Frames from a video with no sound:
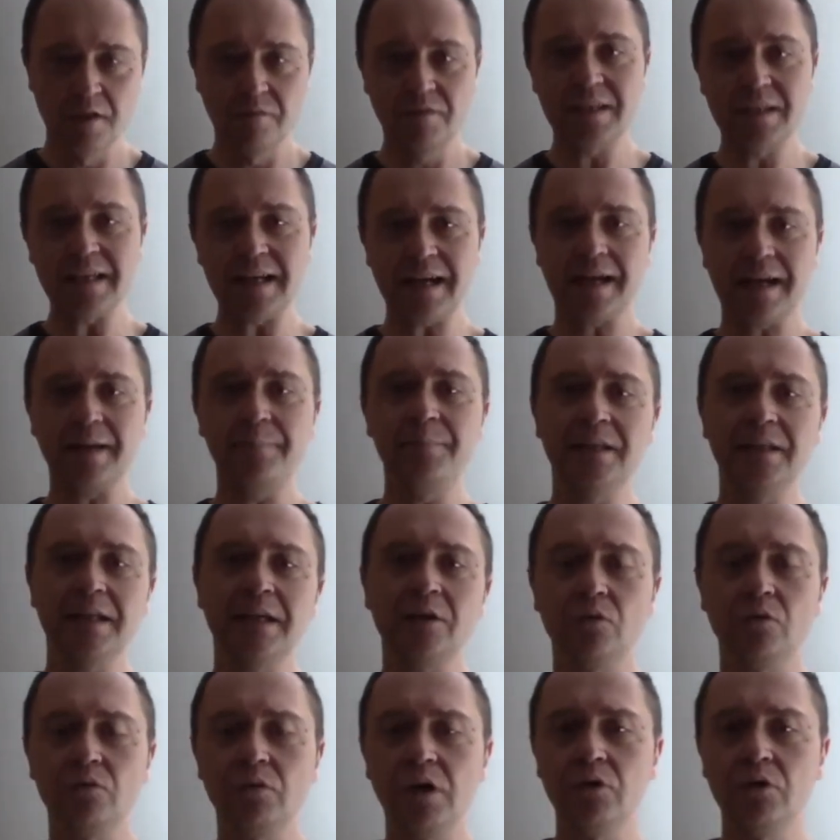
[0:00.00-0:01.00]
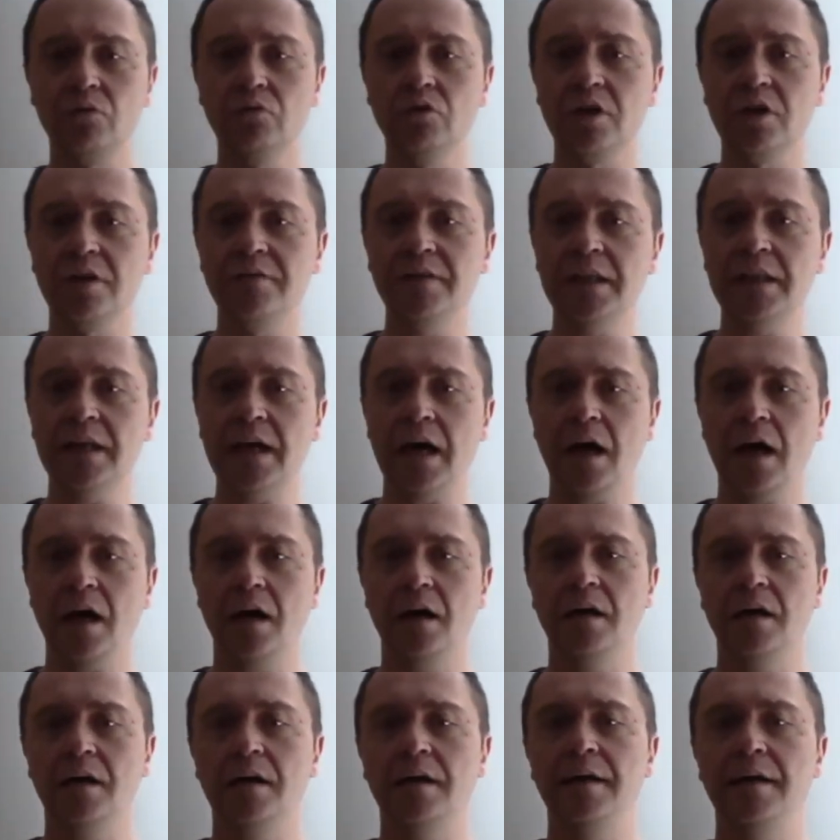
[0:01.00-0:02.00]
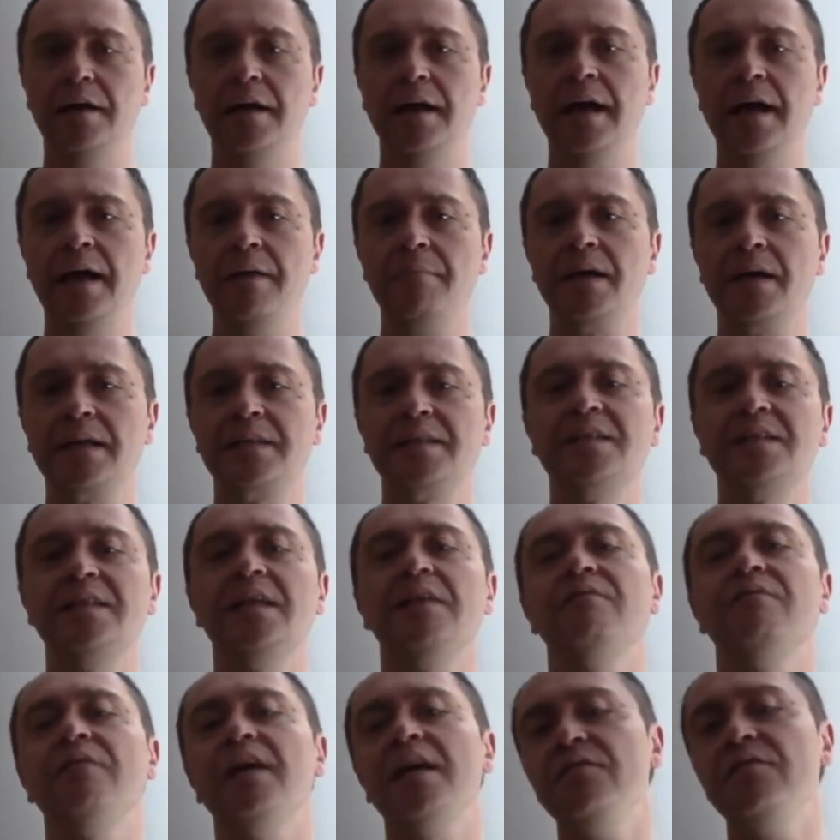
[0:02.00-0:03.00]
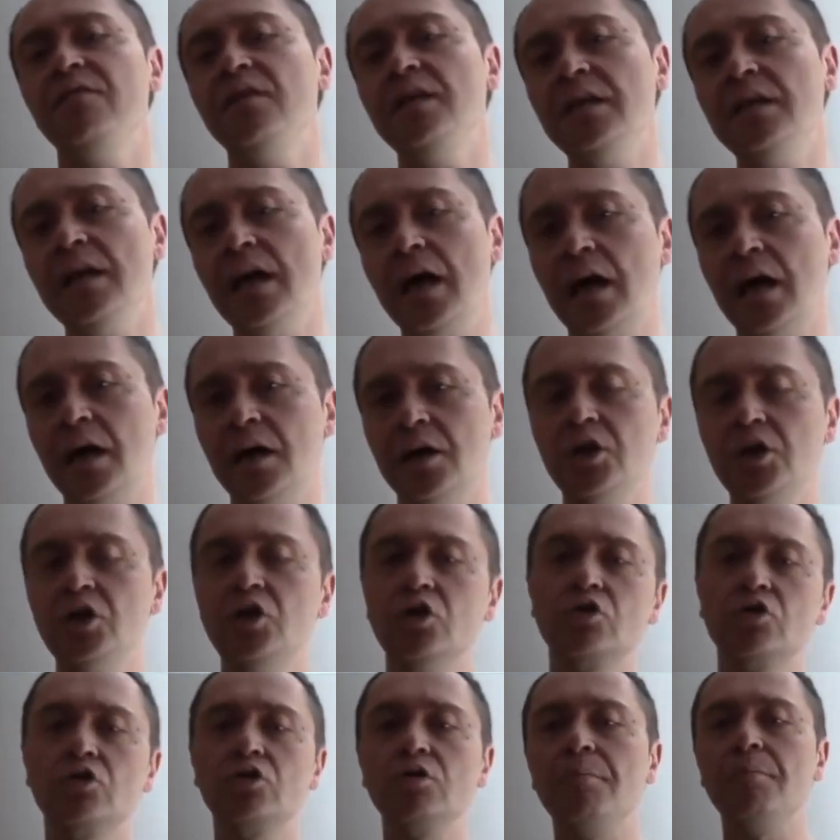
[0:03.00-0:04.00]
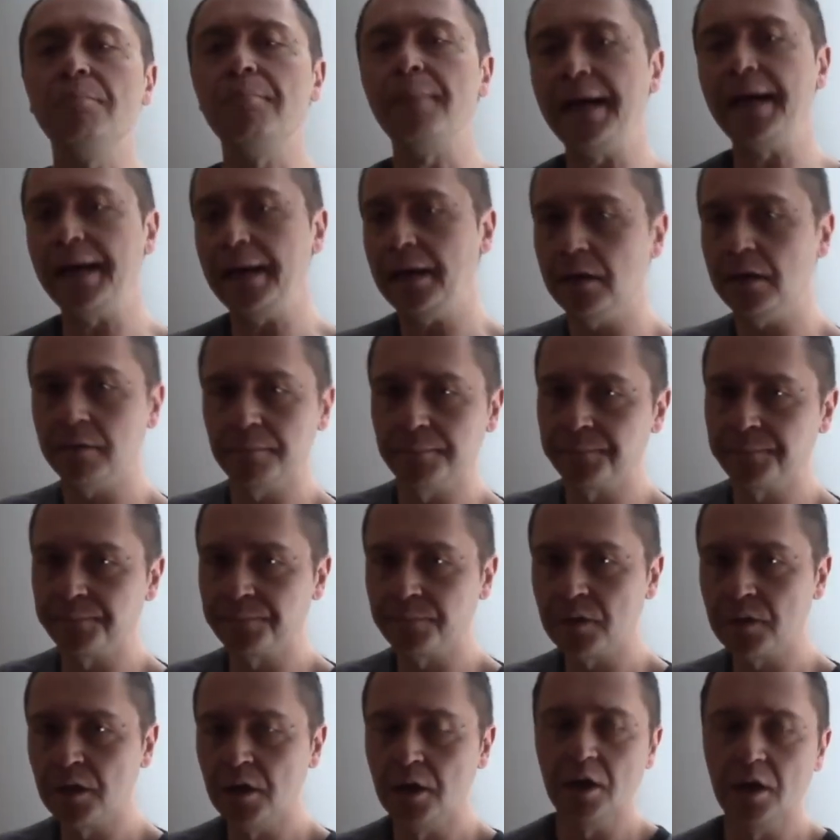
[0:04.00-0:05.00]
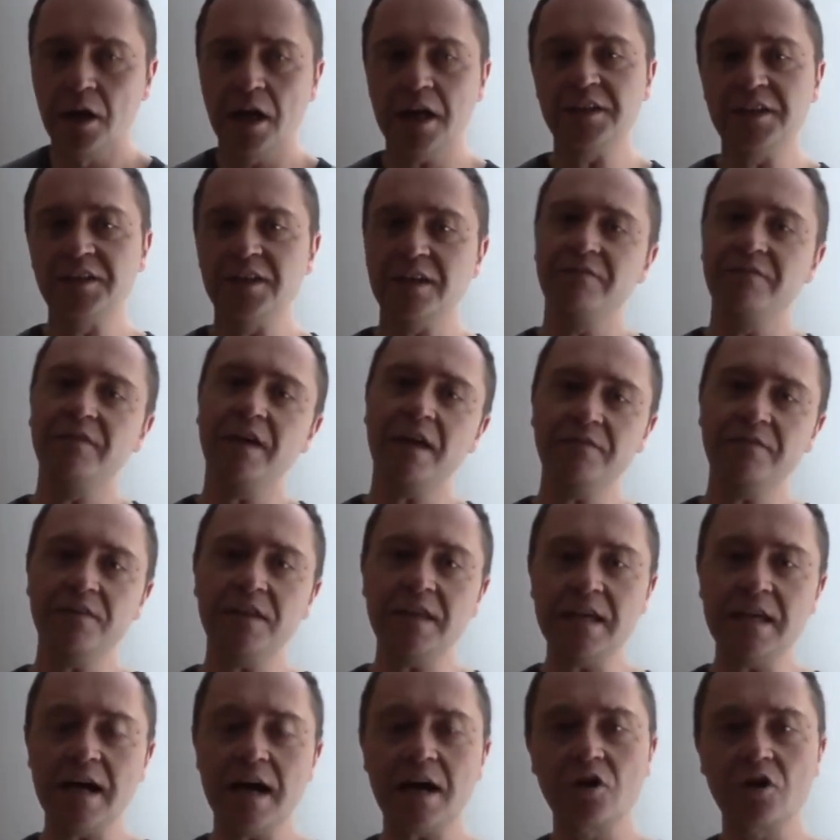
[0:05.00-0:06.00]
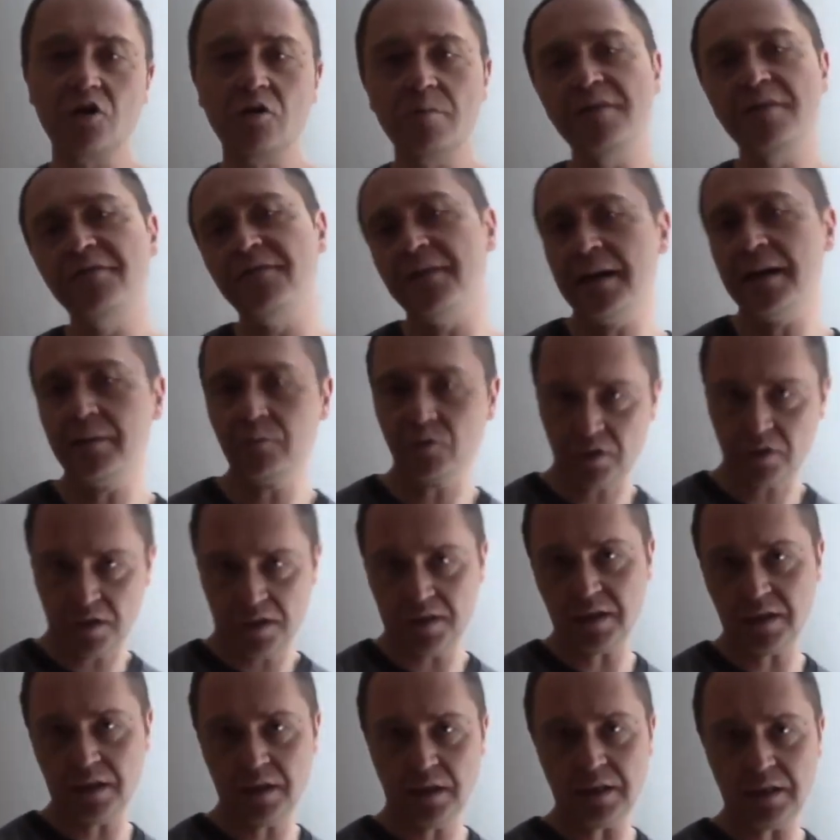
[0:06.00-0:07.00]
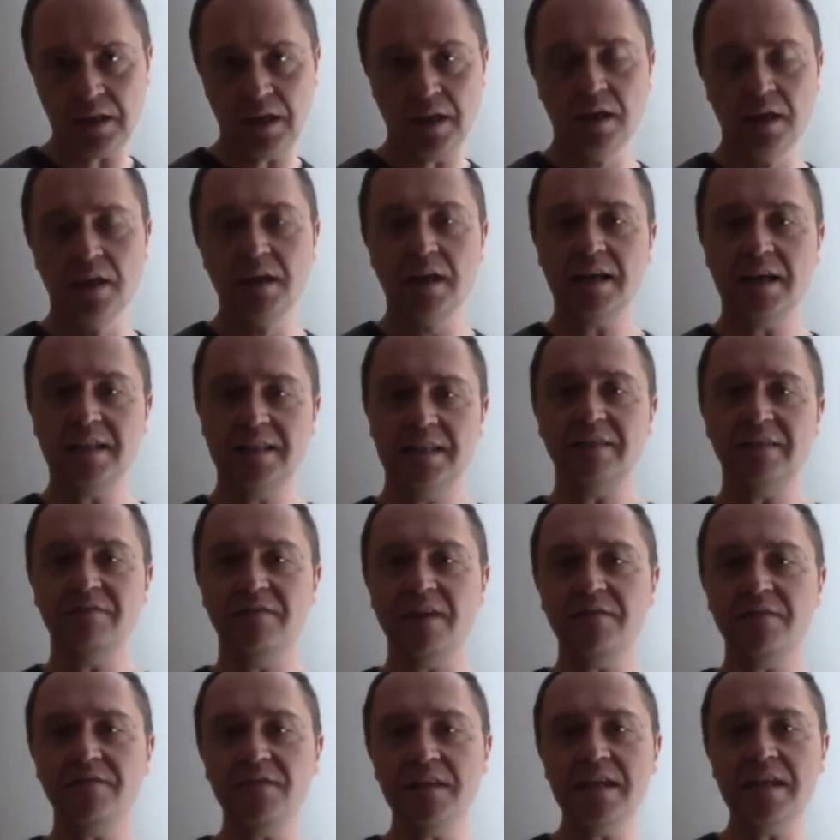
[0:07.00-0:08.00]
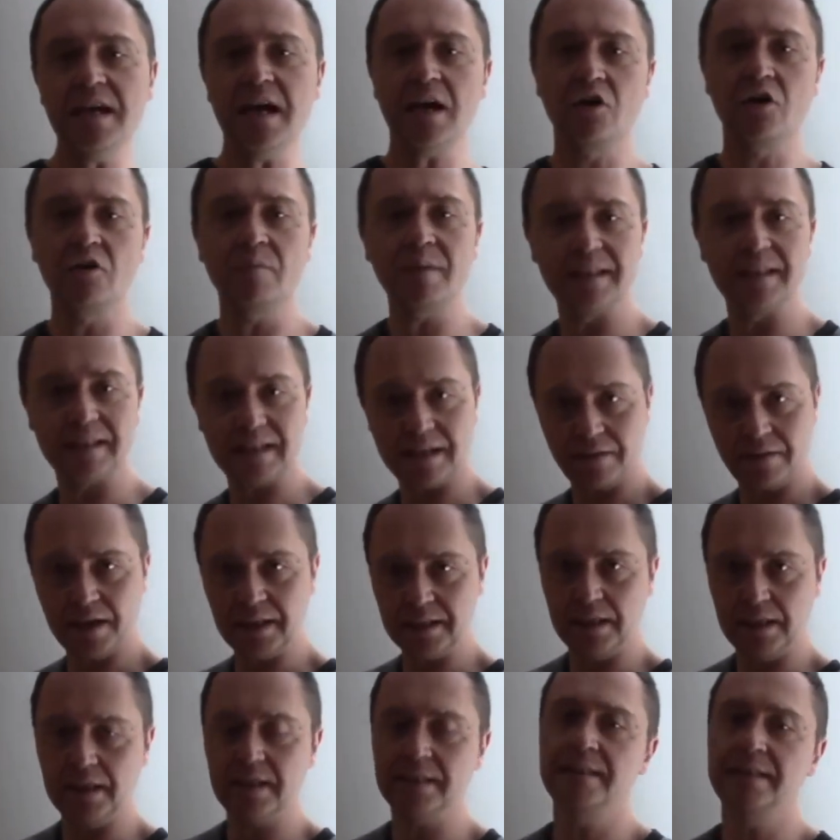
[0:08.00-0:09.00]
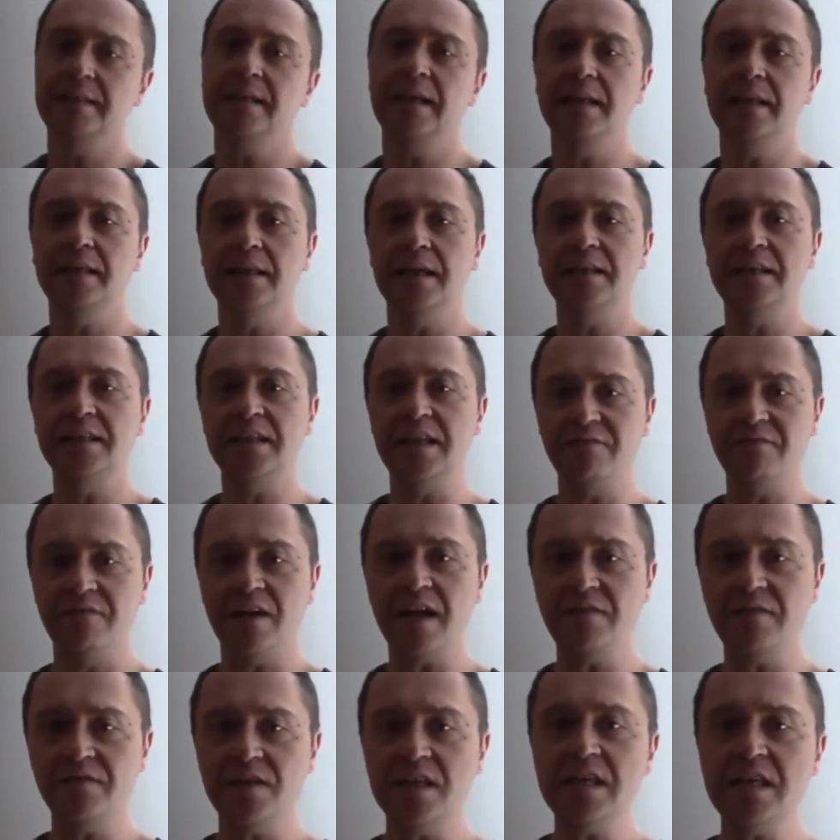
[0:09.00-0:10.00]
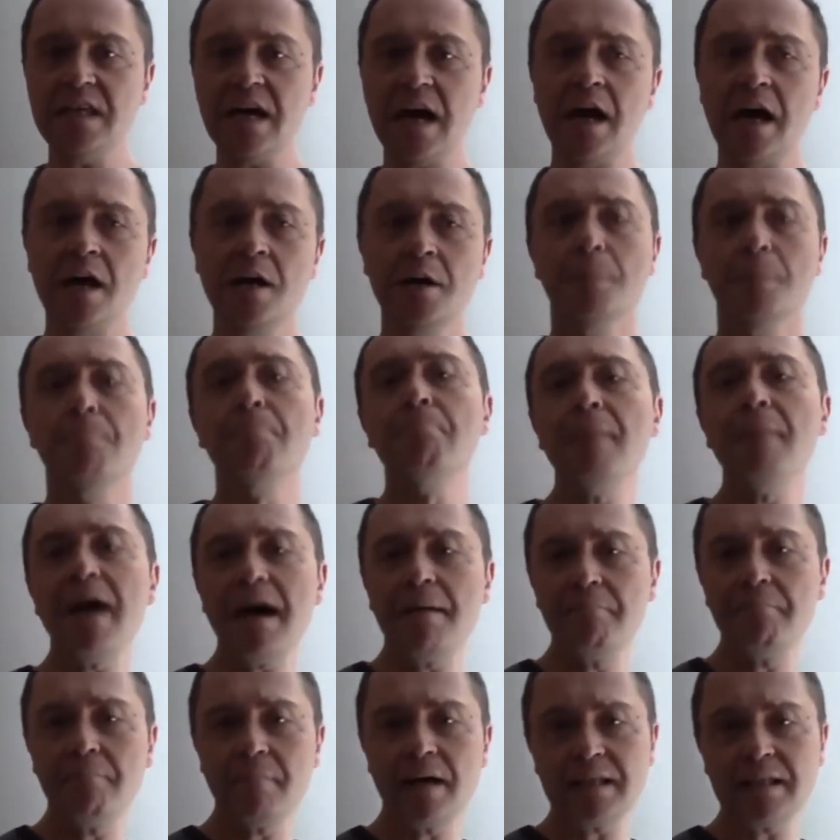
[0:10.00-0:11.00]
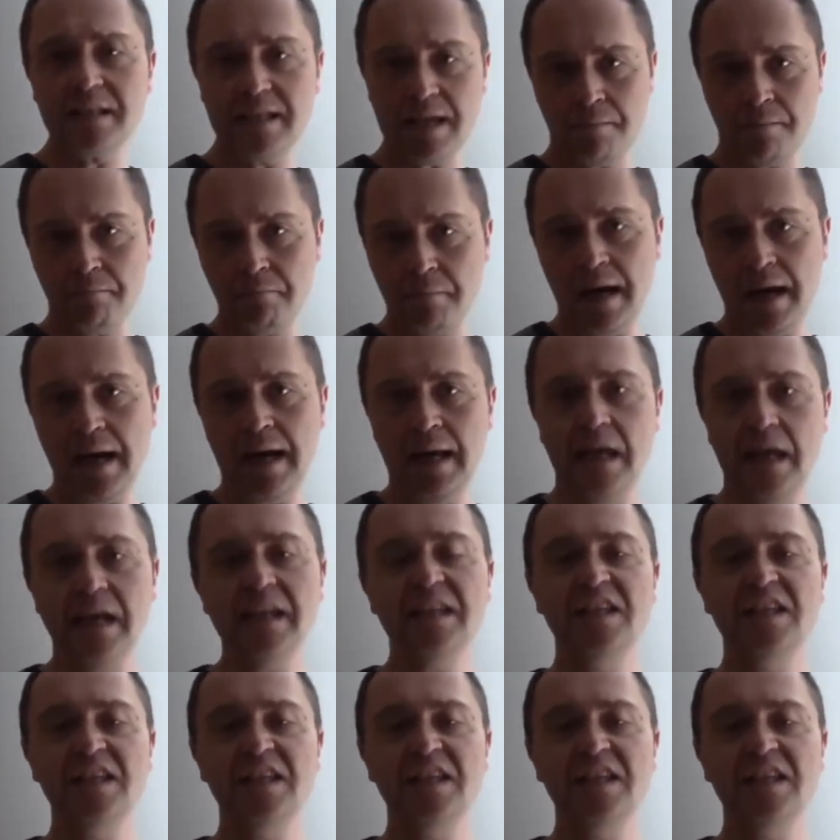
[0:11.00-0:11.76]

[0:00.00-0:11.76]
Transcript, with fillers: Vi sarà capitato qualcuno che vi dirà, eh ma se vai via io sto male. E se vai via come faremo senza di te? E se vai via come andrà avanti l'azienda? E se vai via mamma si ammala?